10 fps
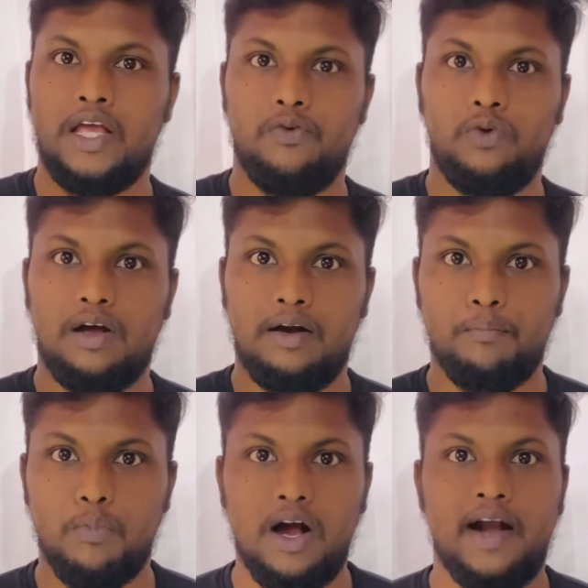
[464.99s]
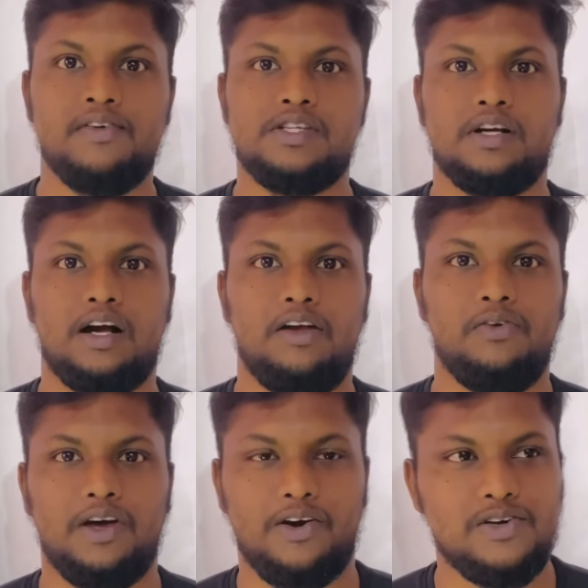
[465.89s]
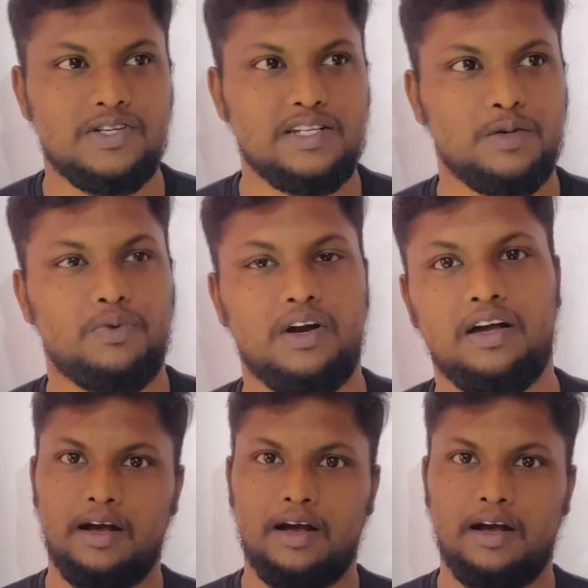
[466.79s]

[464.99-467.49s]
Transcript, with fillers: இவங்க பகாடி வச்சிருக்காங்க இவங்க ரோல்ஸ் ரைஸில் போறாங்க